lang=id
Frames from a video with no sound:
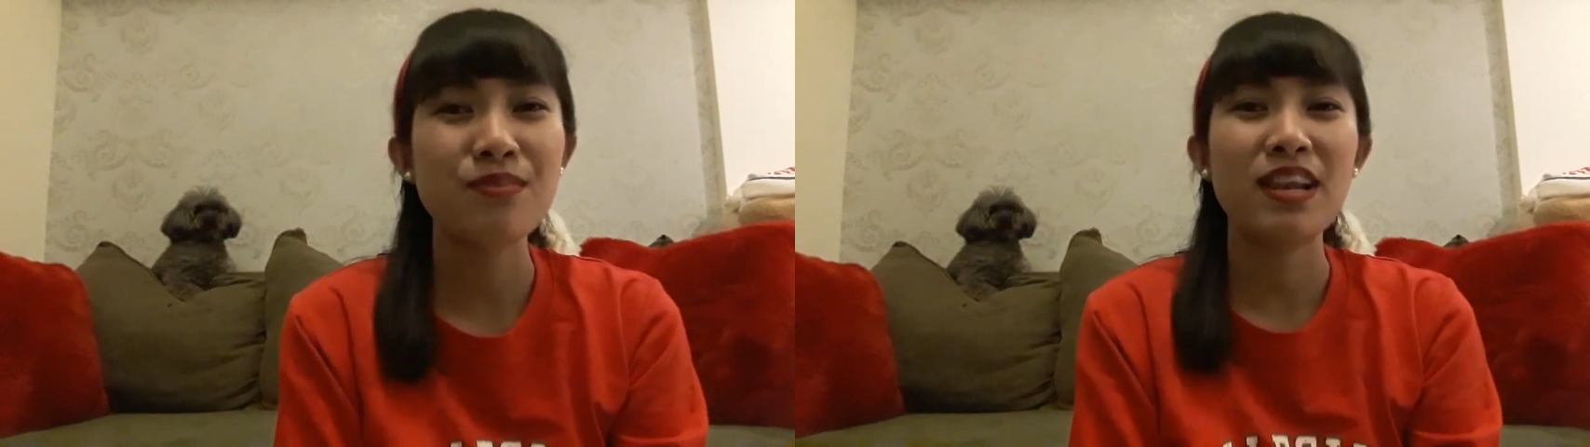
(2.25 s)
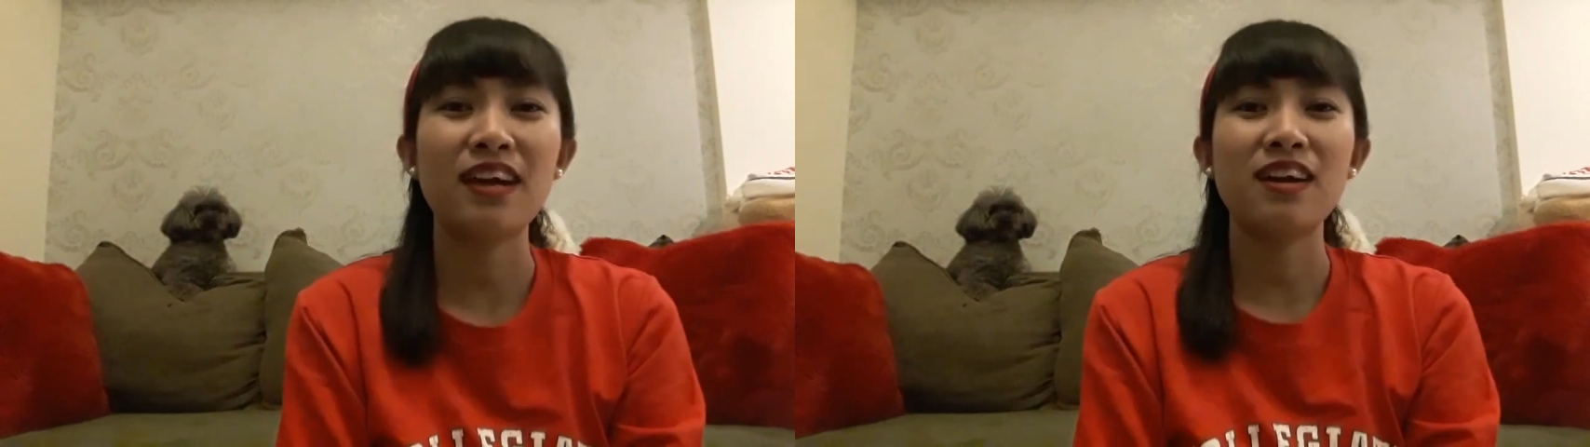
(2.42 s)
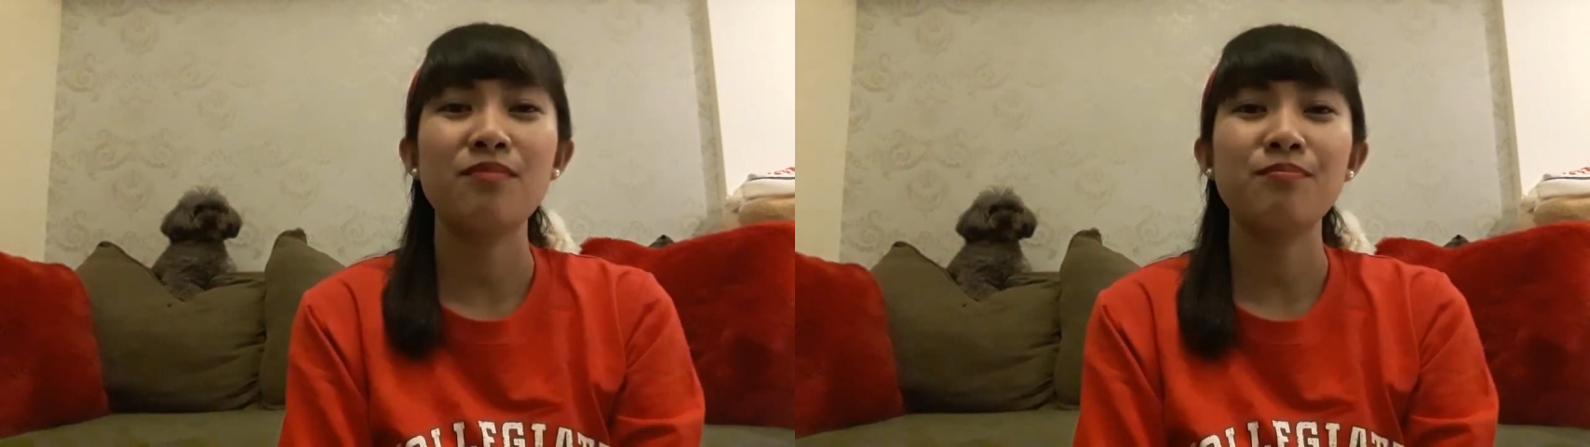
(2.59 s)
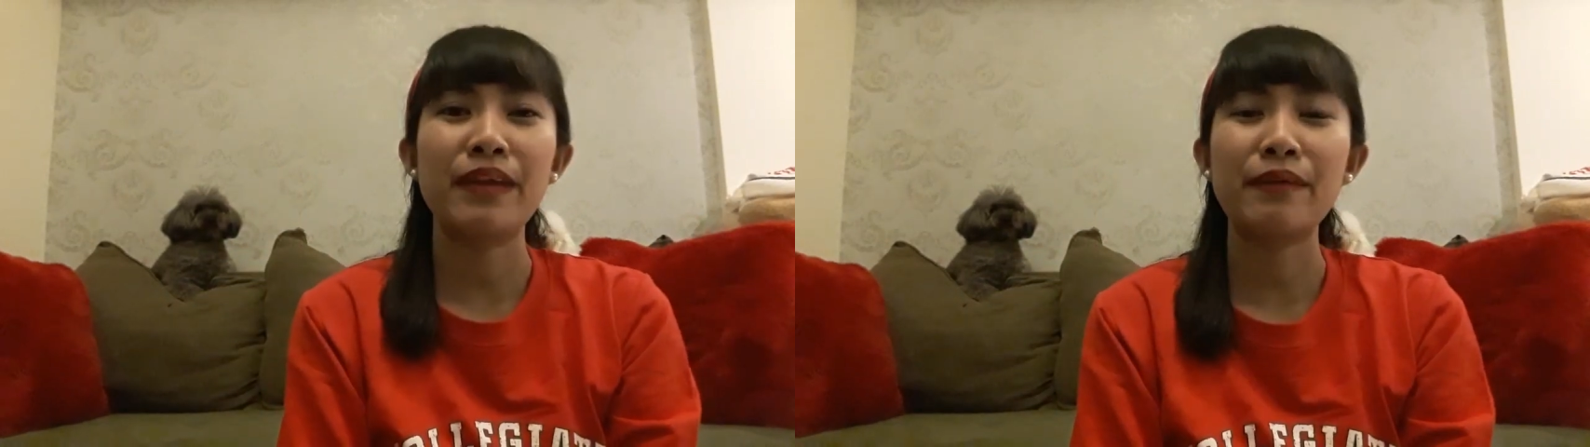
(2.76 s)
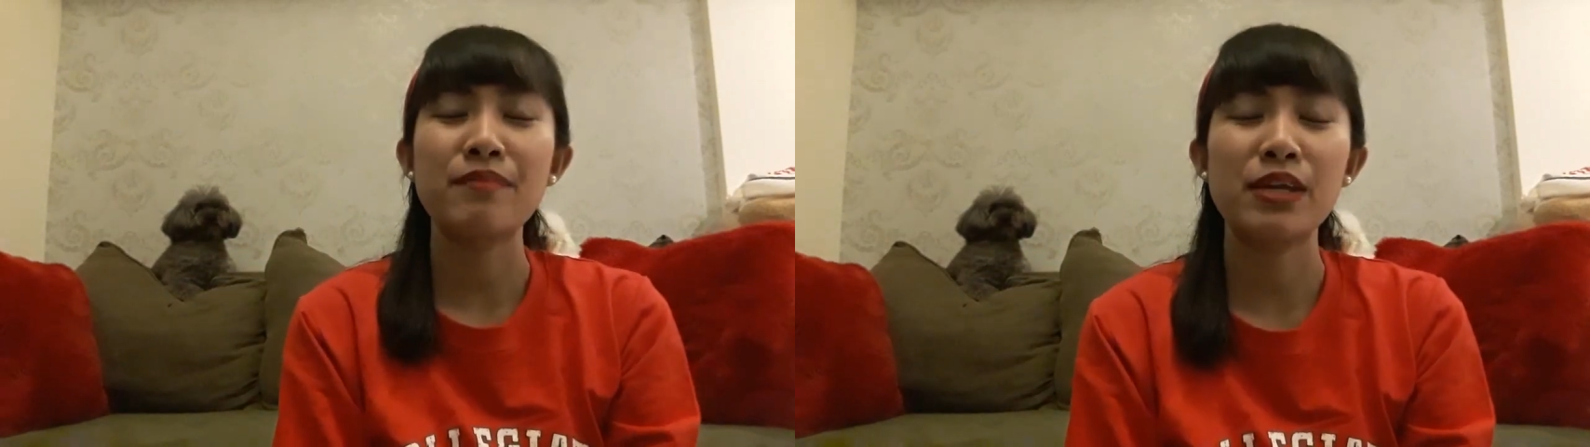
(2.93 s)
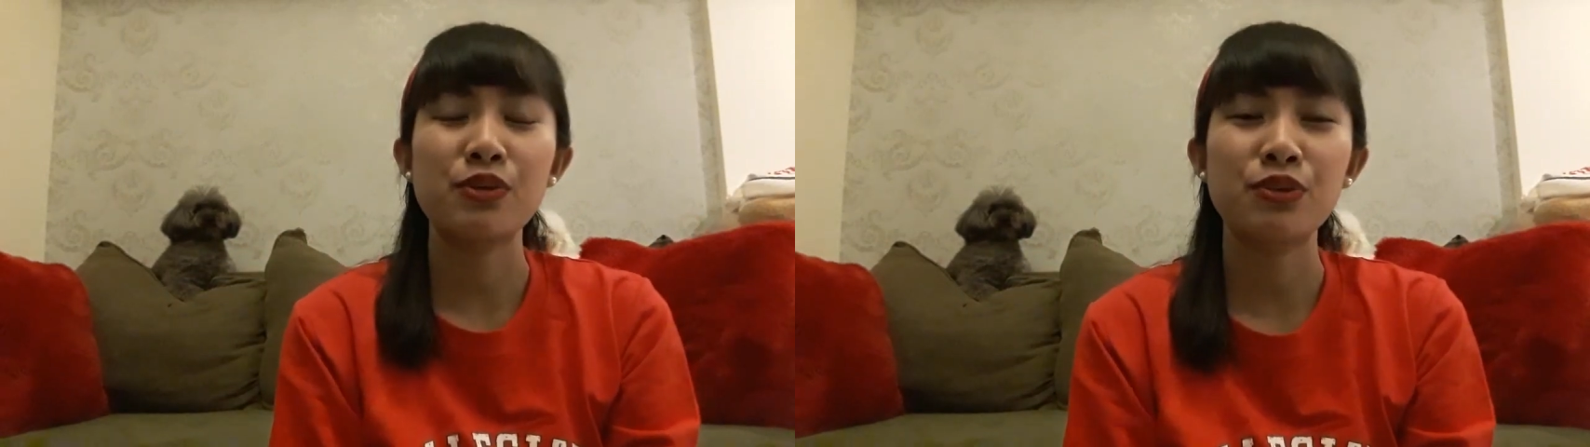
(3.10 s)
Welcome back
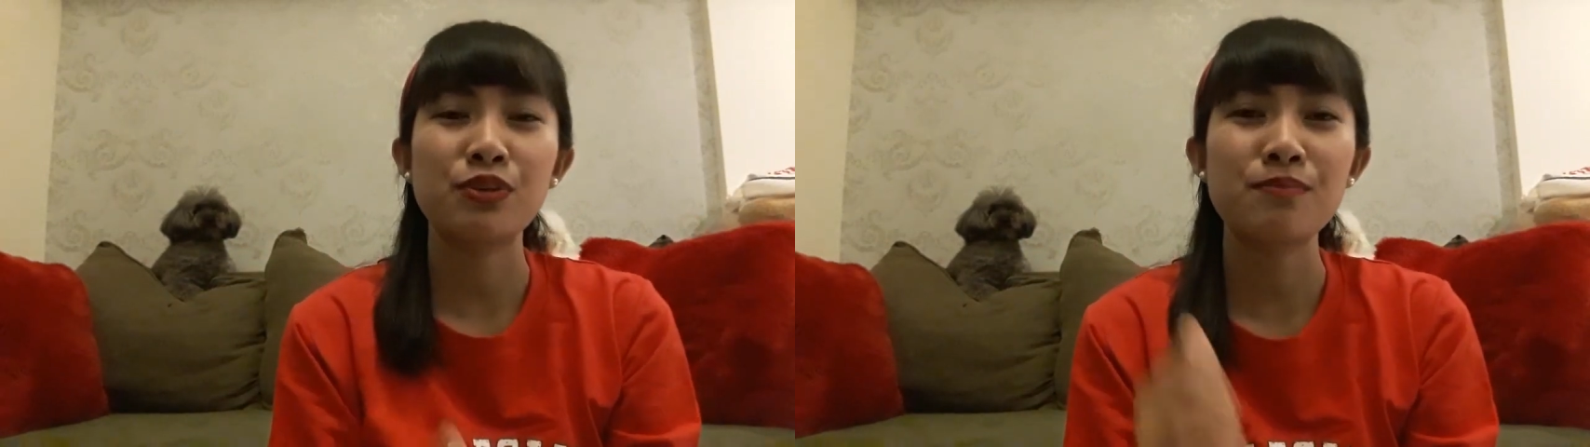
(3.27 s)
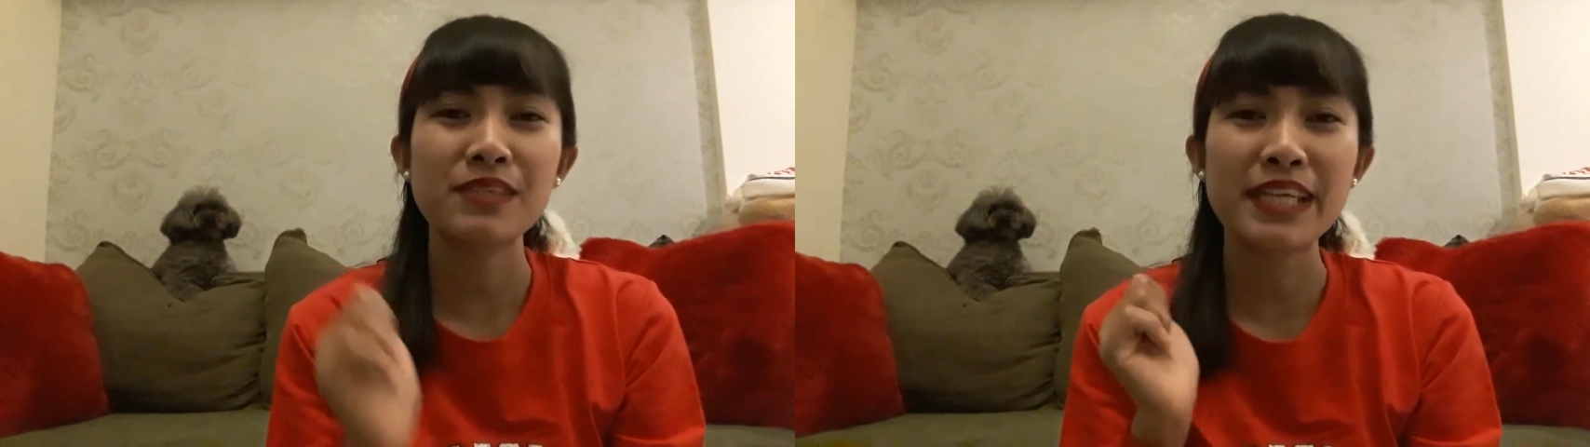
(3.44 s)
my youtube